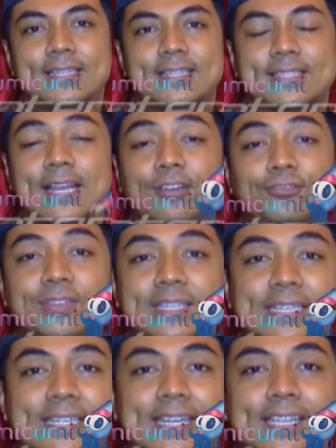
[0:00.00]

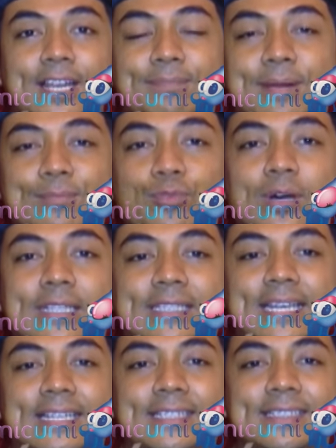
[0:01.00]
Selfie adalah
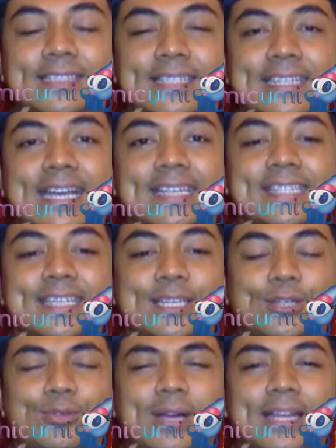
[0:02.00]
perbuatan yang
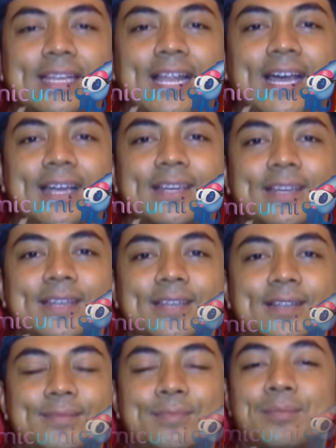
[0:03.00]
cenderung adalah
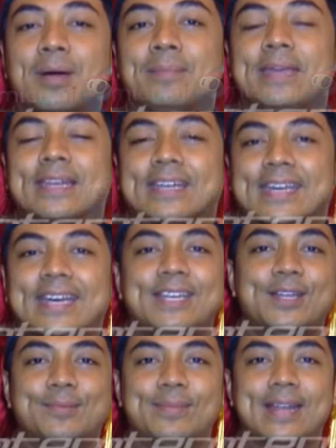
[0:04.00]
memamerkan
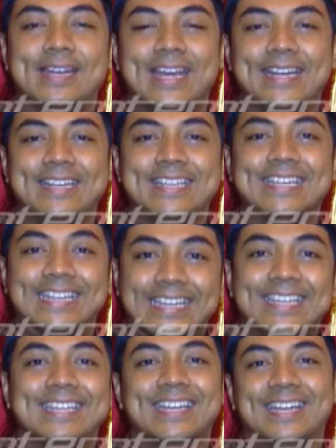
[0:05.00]
keberadaan
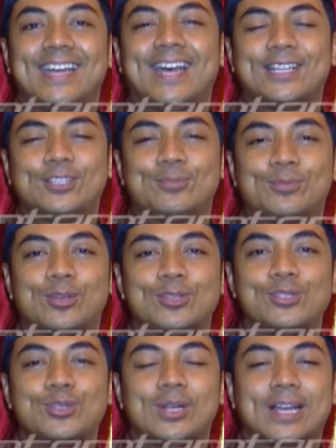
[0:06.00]
diri atau
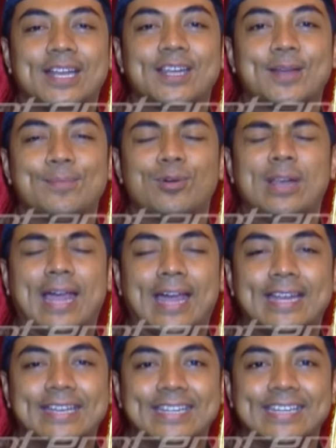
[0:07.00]
menonjolkan
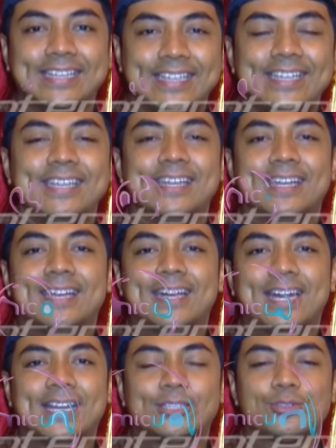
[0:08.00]
kebolehan diri
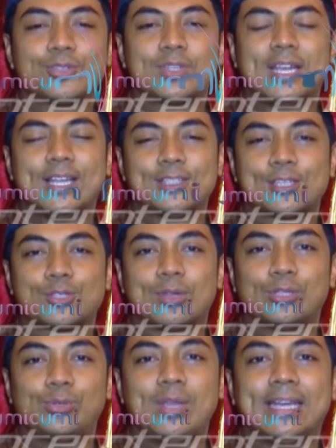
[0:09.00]
atau segala
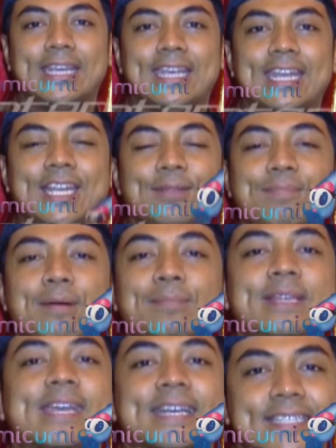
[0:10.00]
sesuatu yang ingin
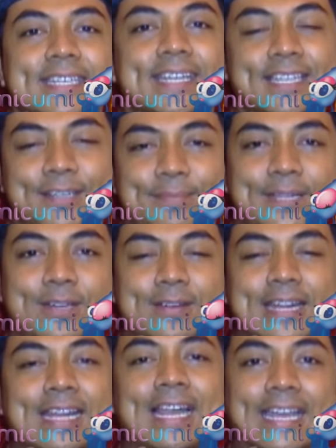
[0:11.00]
dipublikasikan kepada
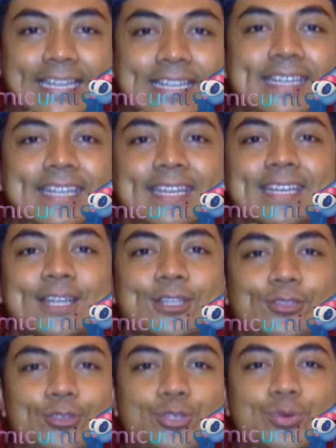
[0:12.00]
orang lain.
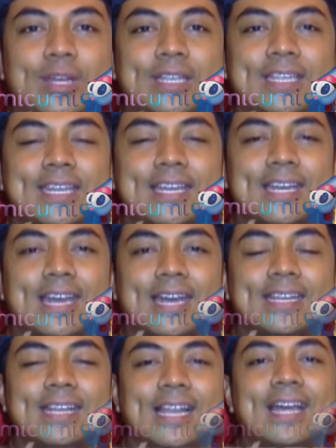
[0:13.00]
Tujuannya
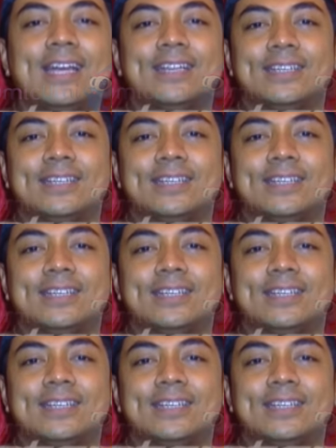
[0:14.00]
adalah